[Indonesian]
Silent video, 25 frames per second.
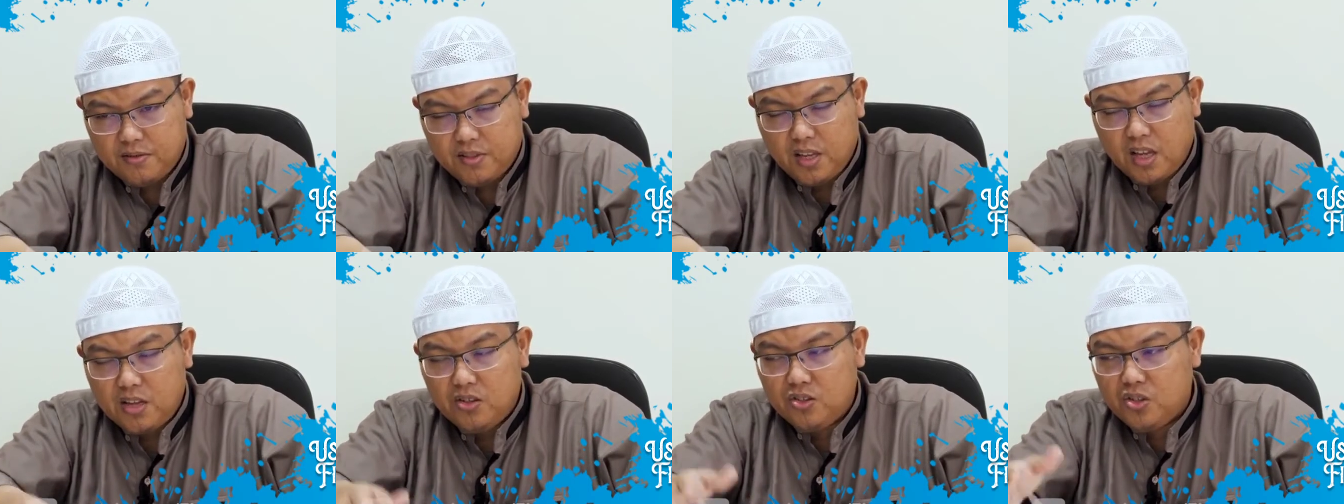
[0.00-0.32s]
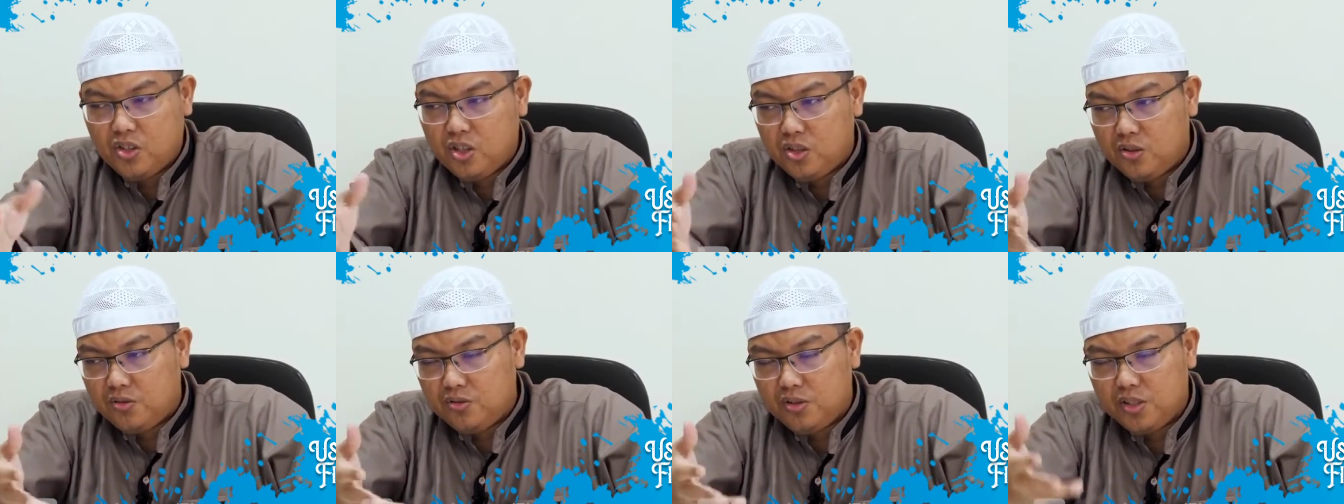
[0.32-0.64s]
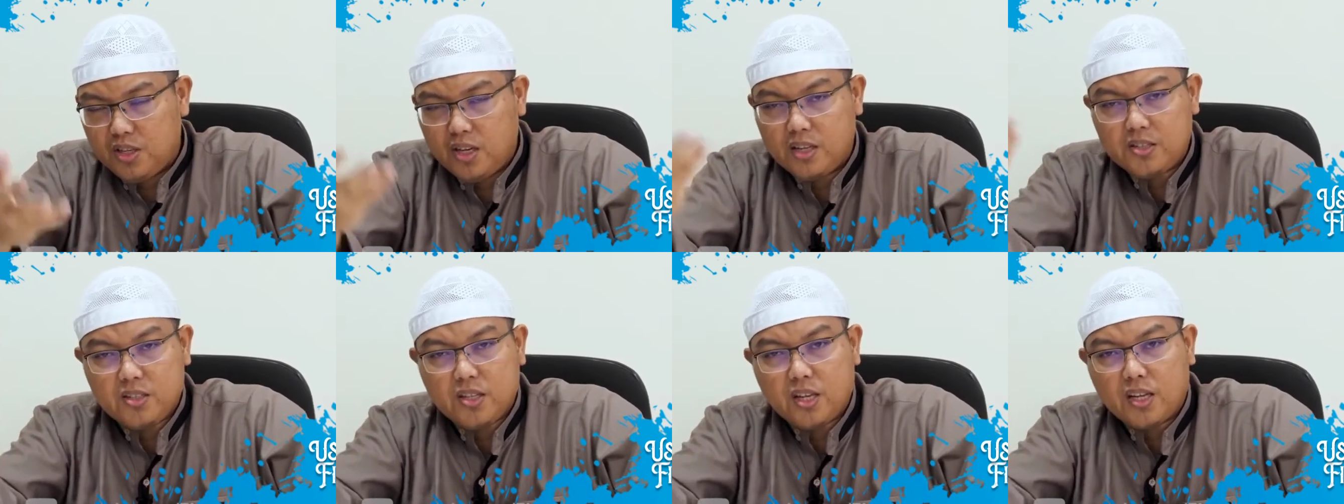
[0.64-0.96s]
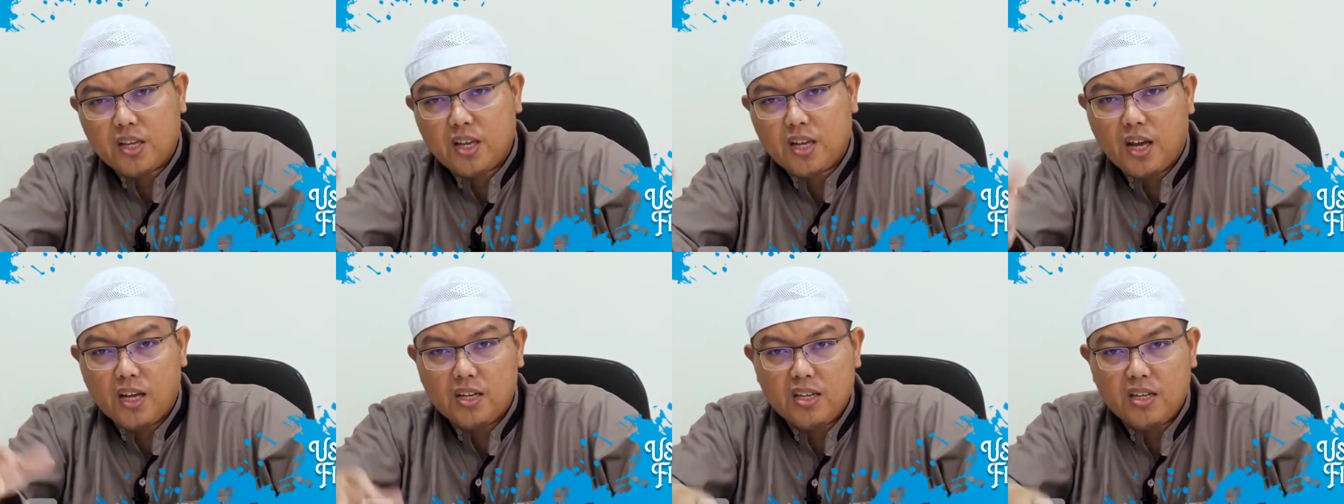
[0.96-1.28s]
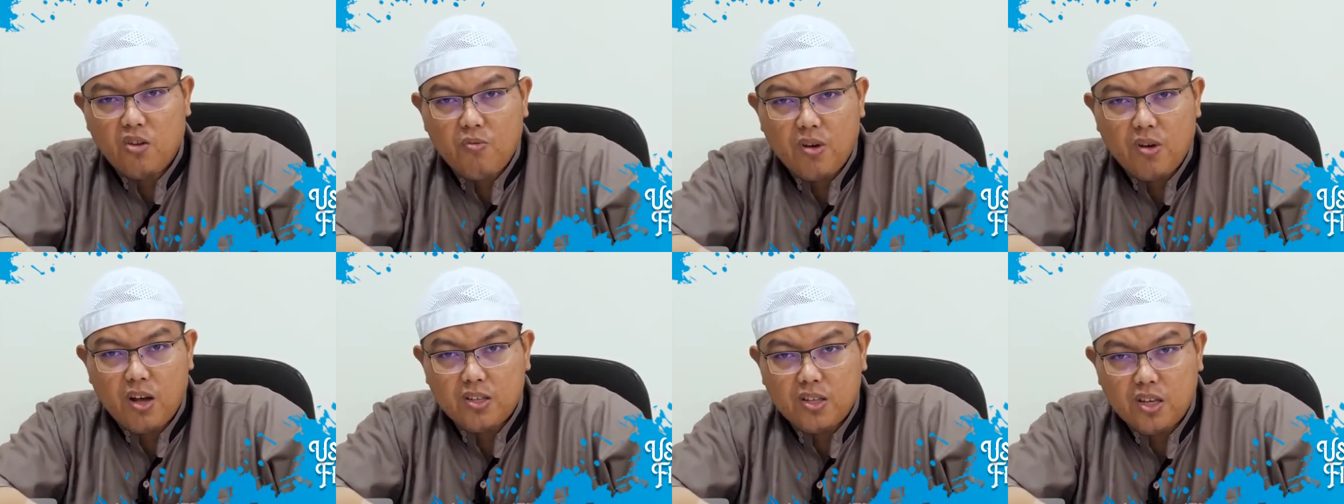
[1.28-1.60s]
Tanzi'un nasa
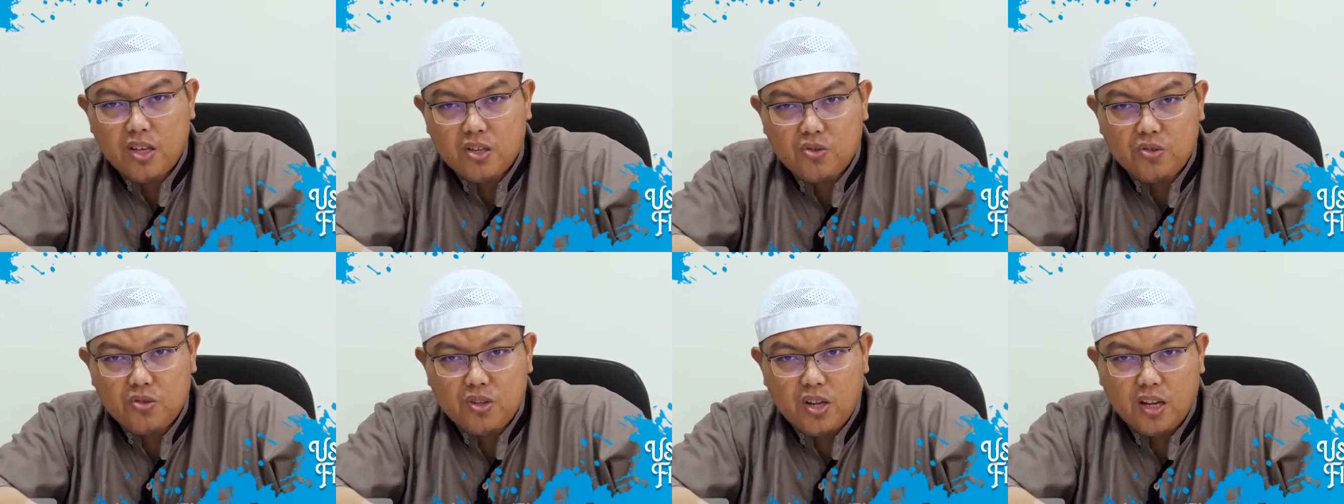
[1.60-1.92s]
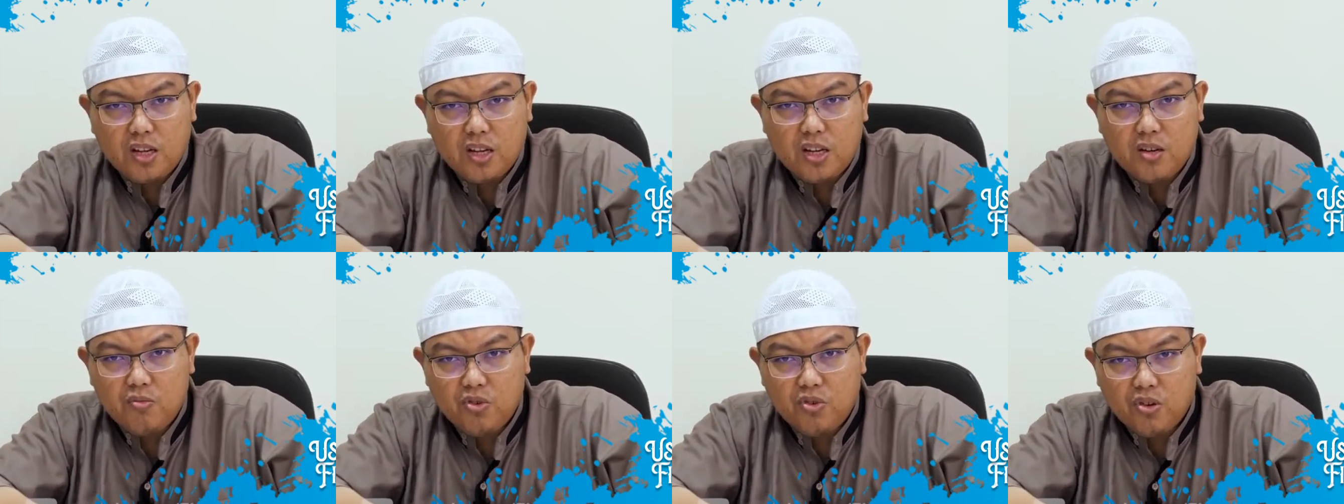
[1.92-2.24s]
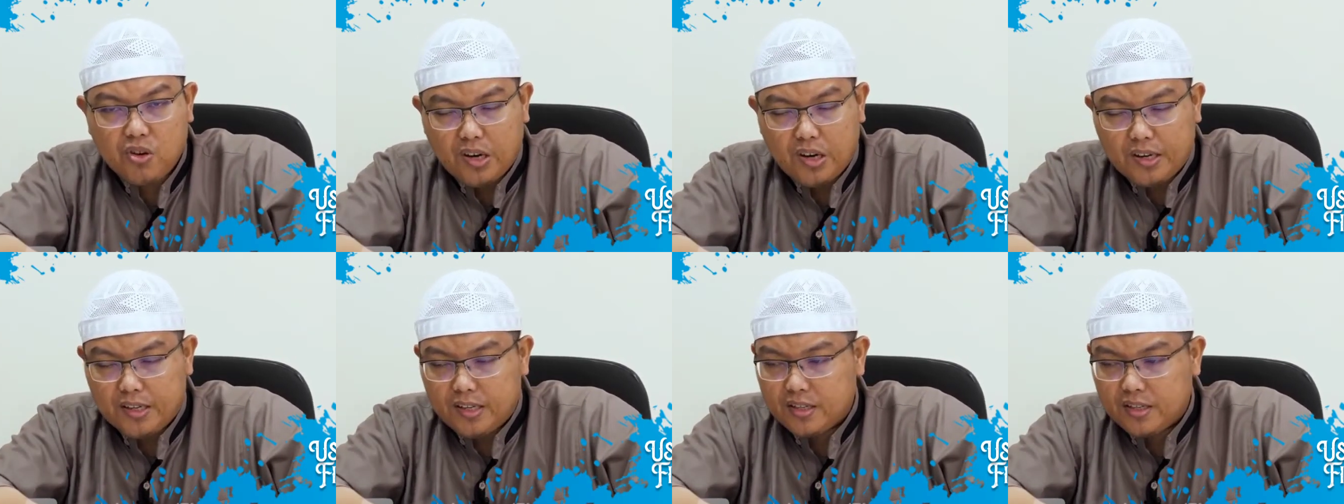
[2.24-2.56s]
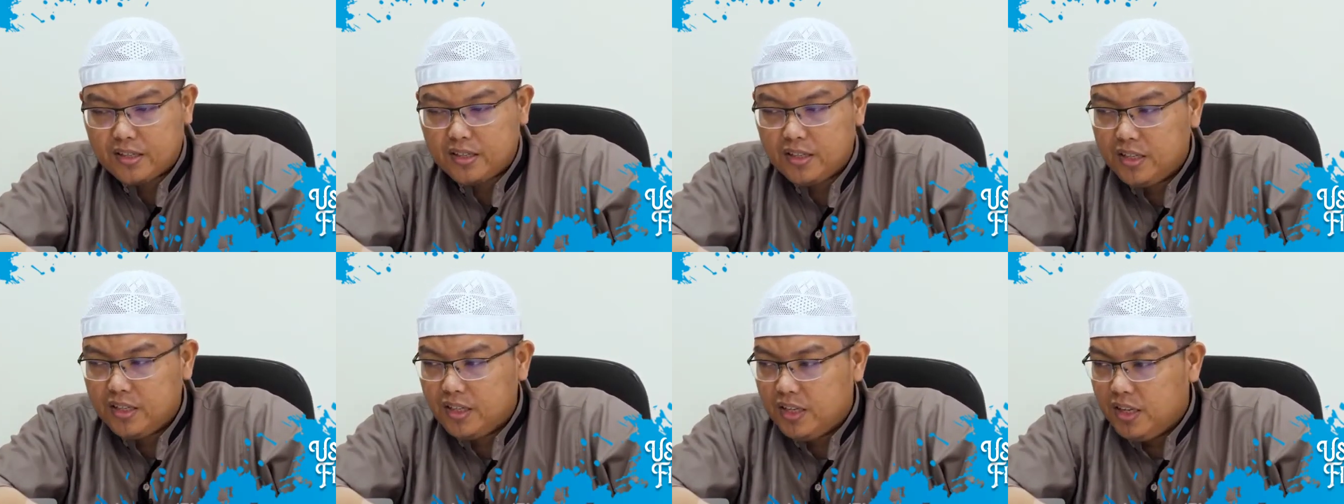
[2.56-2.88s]
ka'annahum a'jazu nakhlin munqair.